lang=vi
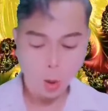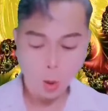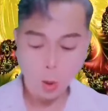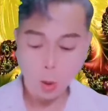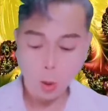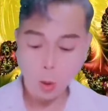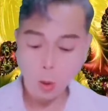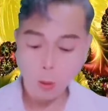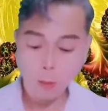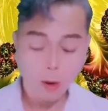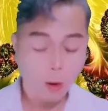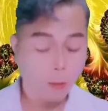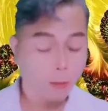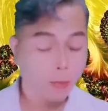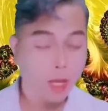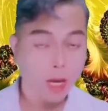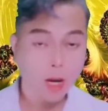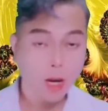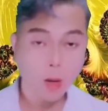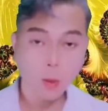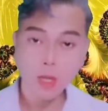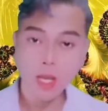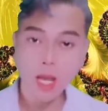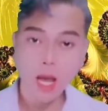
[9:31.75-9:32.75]
Vẻ mặt Ôn
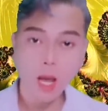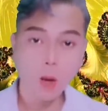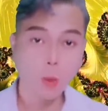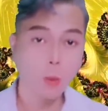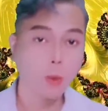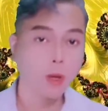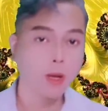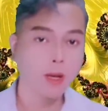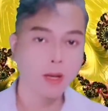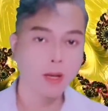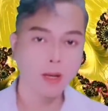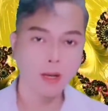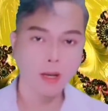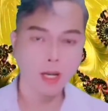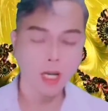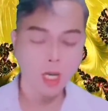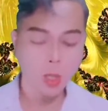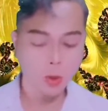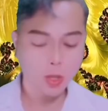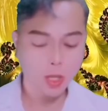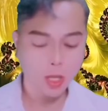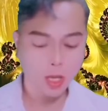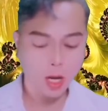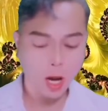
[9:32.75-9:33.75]
Dương thoáng qua tia
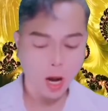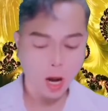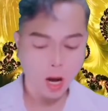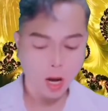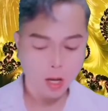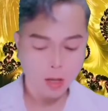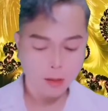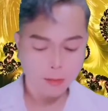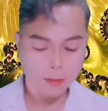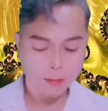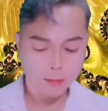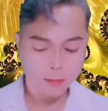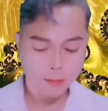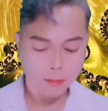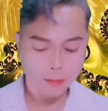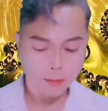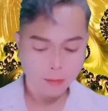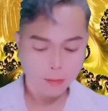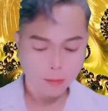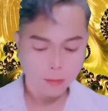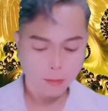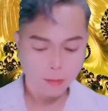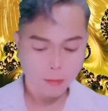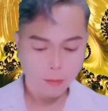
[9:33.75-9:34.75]
sáng, giống
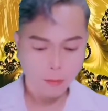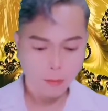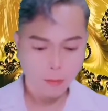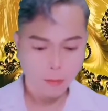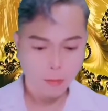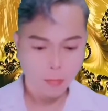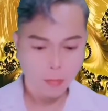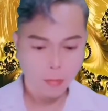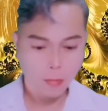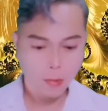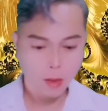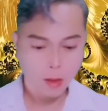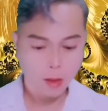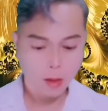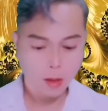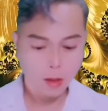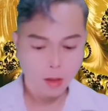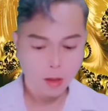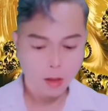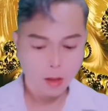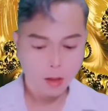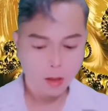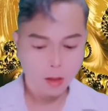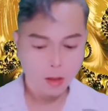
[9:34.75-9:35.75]
với cái vẻ ngạc
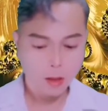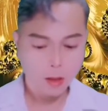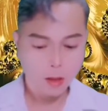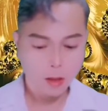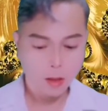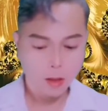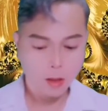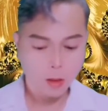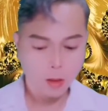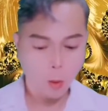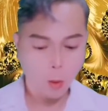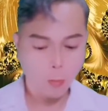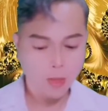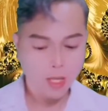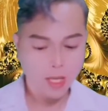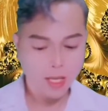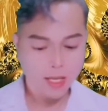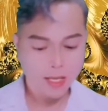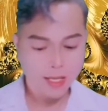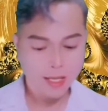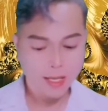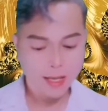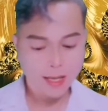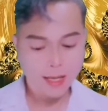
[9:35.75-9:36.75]
nhiên tràn đầy mong đợi,